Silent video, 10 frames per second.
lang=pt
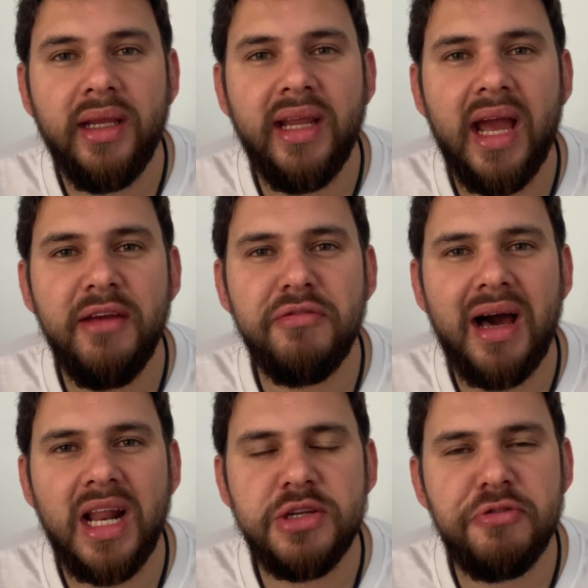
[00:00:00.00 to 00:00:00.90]
E aí
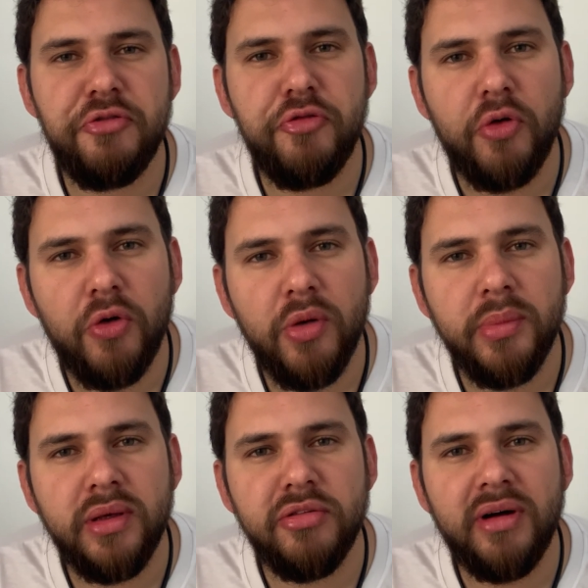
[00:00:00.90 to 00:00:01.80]
fala de
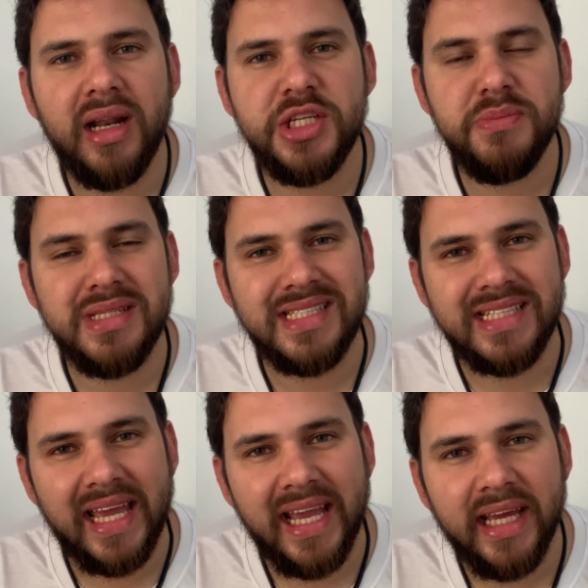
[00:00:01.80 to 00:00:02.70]
fome, fala de
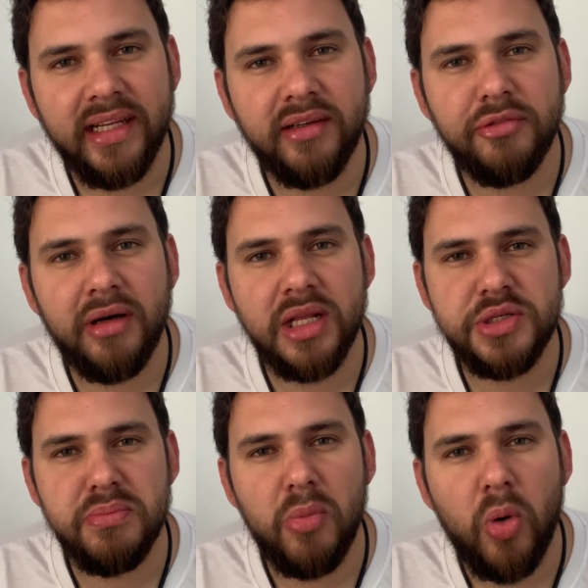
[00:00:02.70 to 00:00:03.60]
miséria, fala
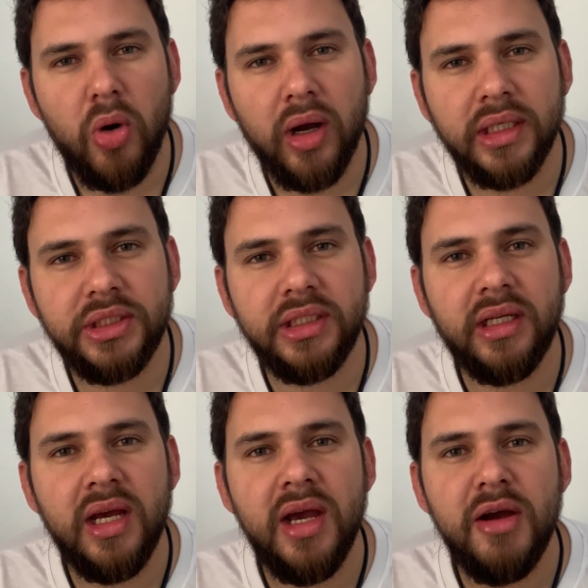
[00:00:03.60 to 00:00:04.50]
de
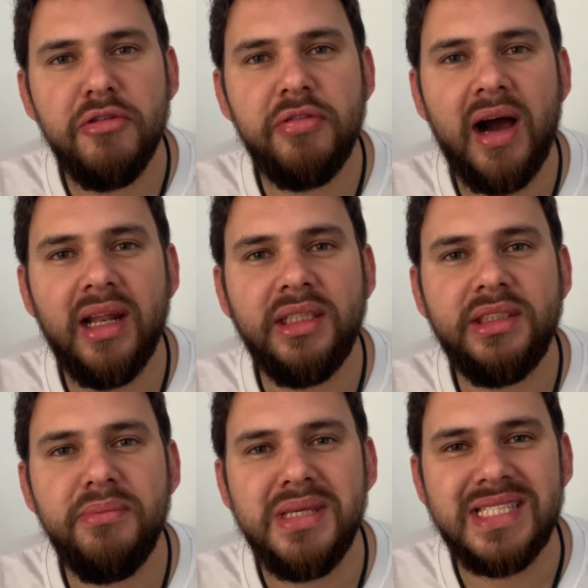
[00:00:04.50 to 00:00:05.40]
morte, fala
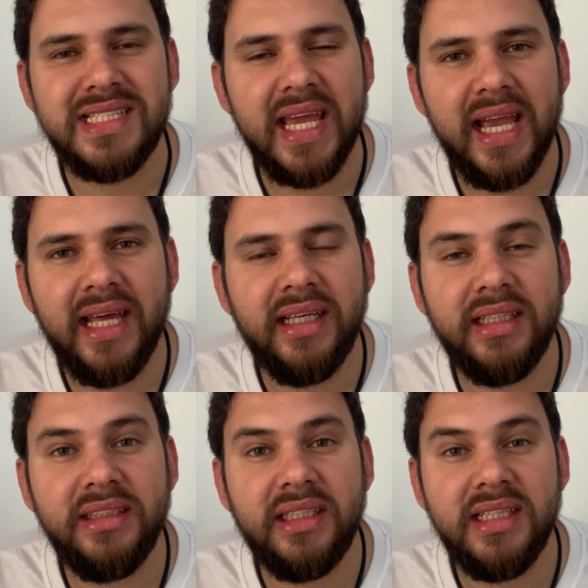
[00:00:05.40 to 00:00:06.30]
de miséria,
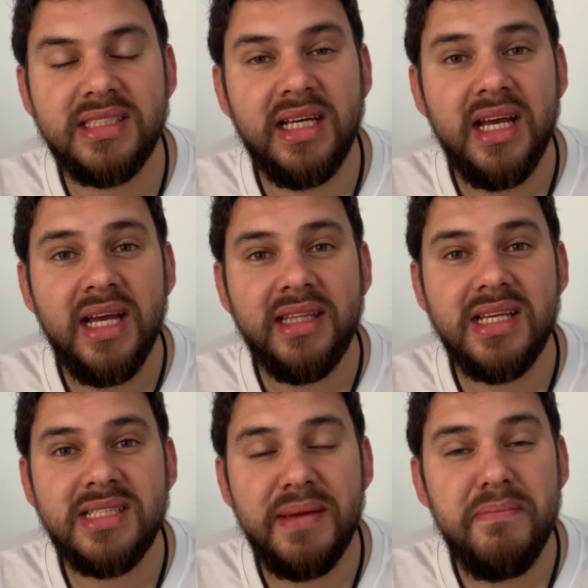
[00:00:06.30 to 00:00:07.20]
né? dessa,
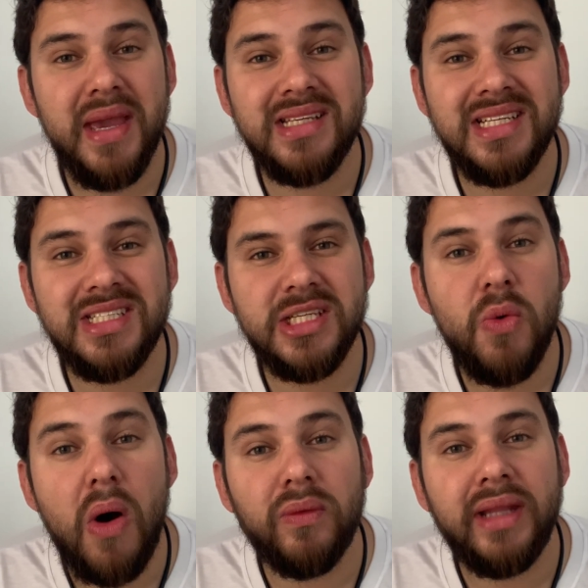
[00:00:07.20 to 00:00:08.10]
dessa imensa
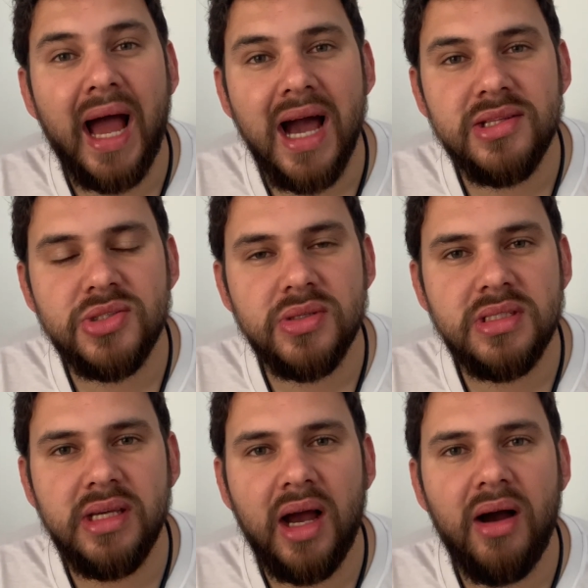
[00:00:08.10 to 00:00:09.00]
desigualdade
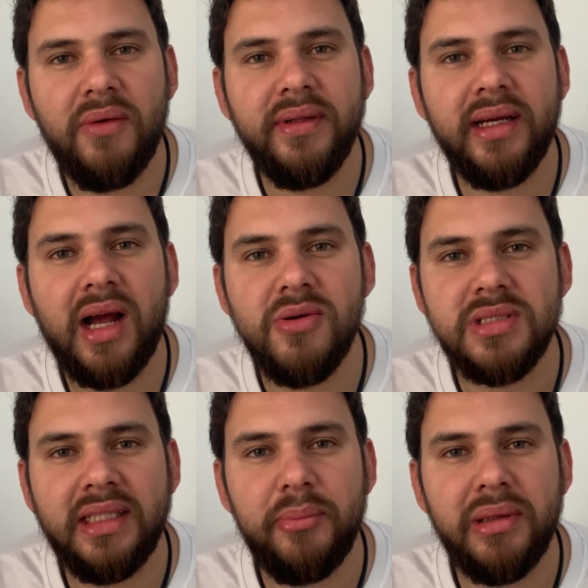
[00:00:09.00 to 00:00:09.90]
social né?
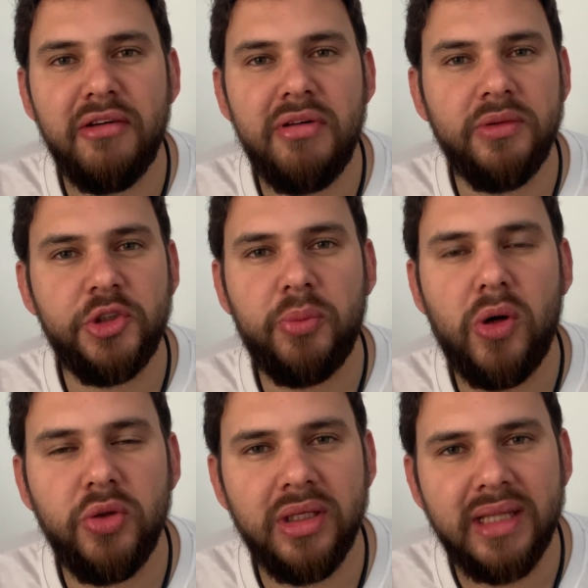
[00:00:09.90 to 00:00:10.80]
causada pela falta de
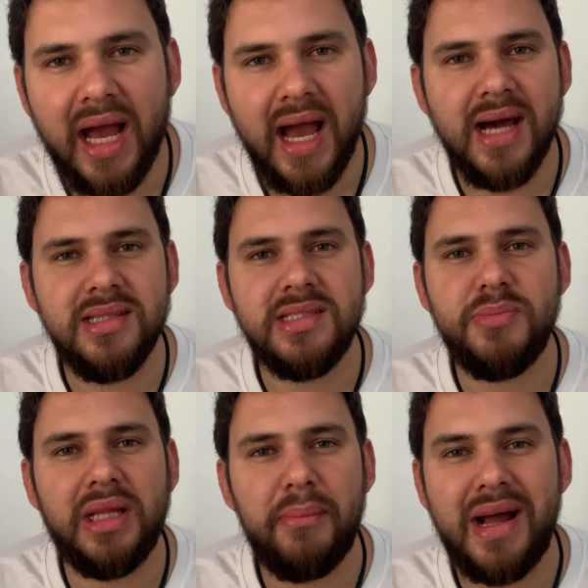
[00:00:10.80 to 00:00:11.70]
oportunidades,
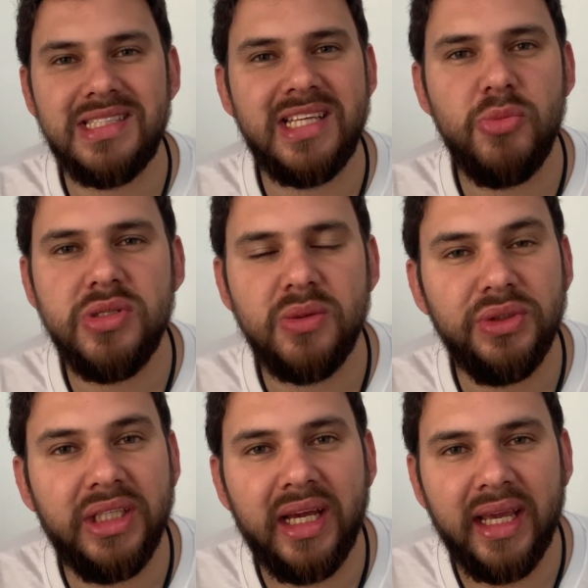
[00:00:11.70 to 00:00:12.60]
pela má distribuição
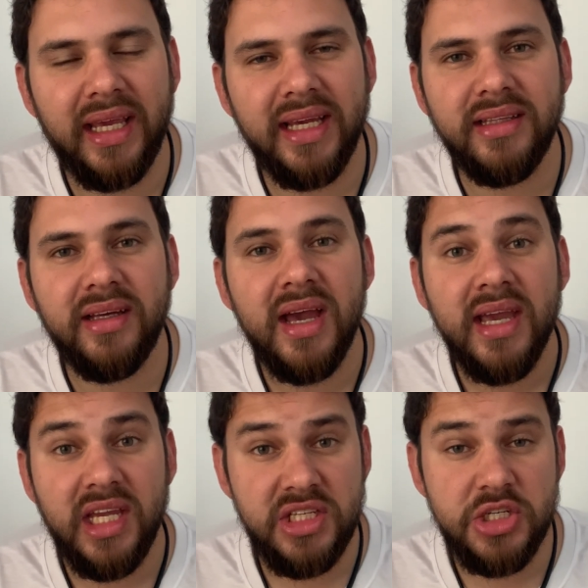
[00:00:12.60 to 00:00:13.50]
de renda
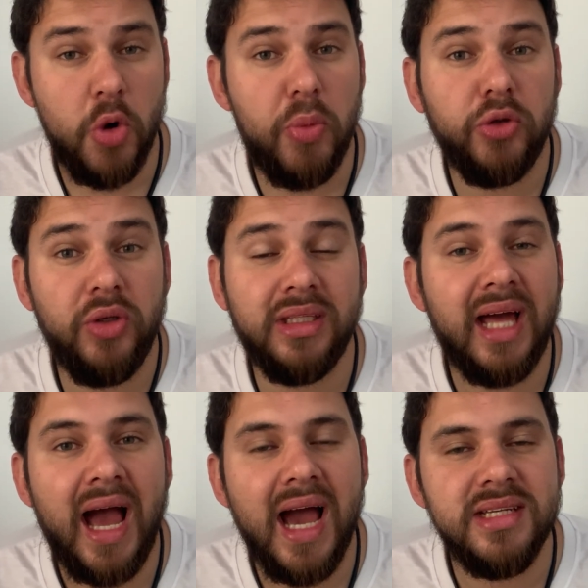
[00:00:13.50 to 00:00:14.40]
e de
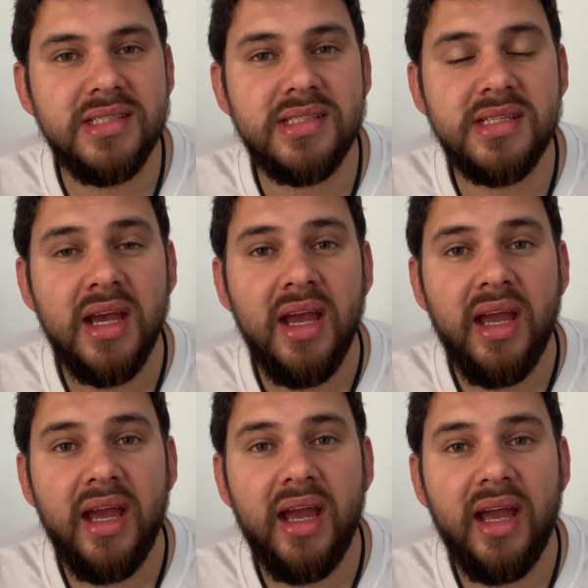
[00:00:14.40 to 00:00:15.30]
oportunidades
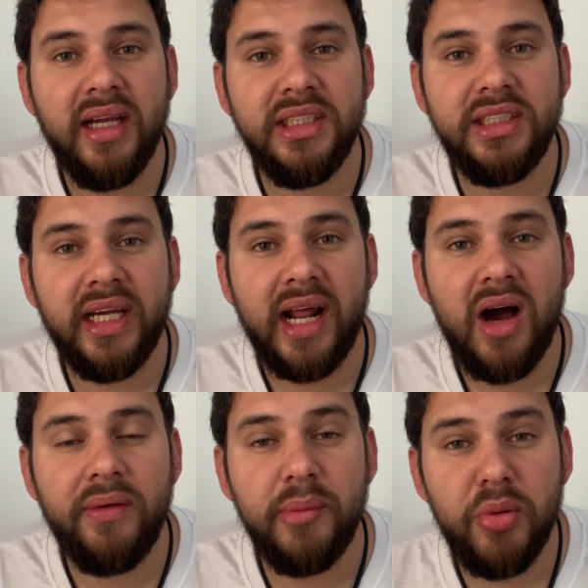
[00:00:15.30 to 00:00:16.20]
é, é em
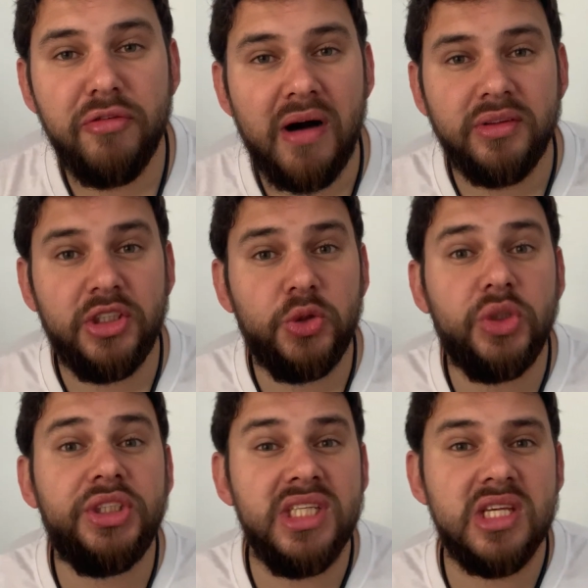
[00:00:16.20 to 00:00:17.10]
geral, né? por falta de
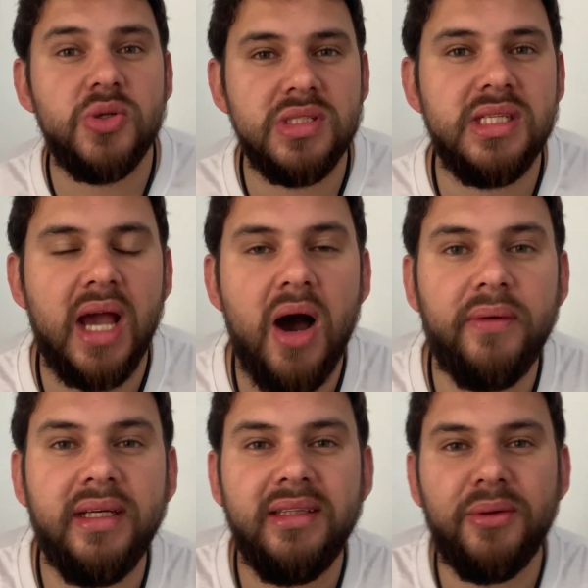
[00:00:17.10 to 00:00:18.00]
justiça social. Né?